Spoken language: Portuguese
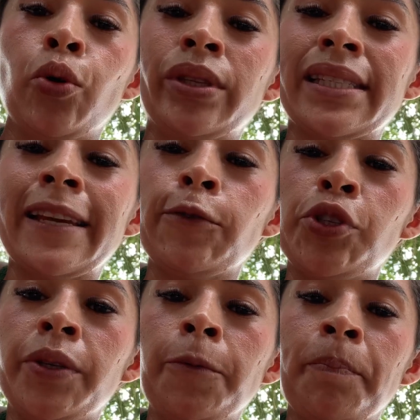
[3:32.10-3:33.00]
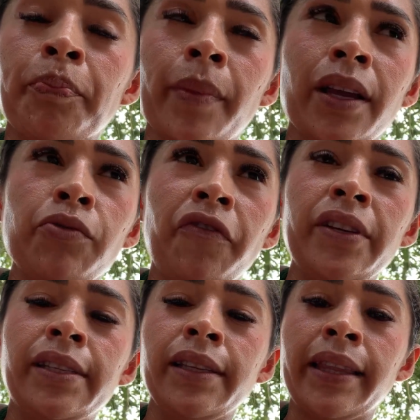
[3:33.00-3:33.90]
terceiro tiro eu
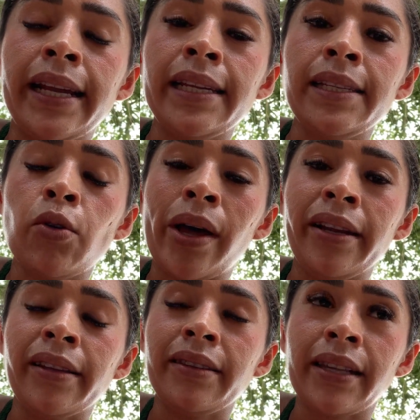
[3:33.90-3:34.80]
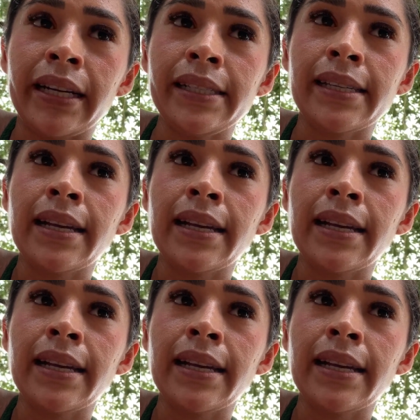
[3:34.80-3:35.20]
fiz em 3 e 43